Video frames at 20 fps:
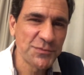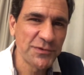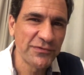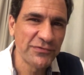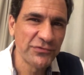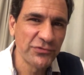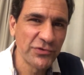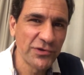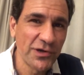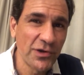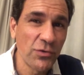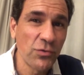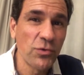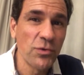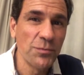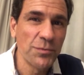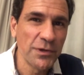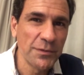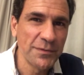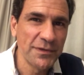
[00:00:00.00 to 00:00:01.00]
profissional
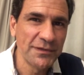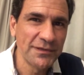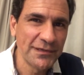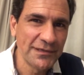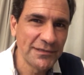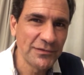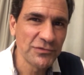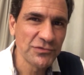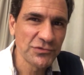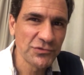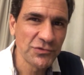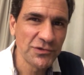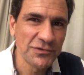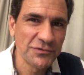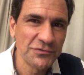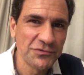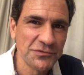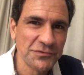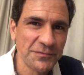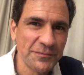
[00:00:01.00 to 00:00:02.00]
comprometer teus
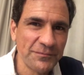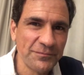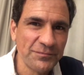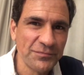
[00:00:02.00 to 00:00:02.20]
sonhos.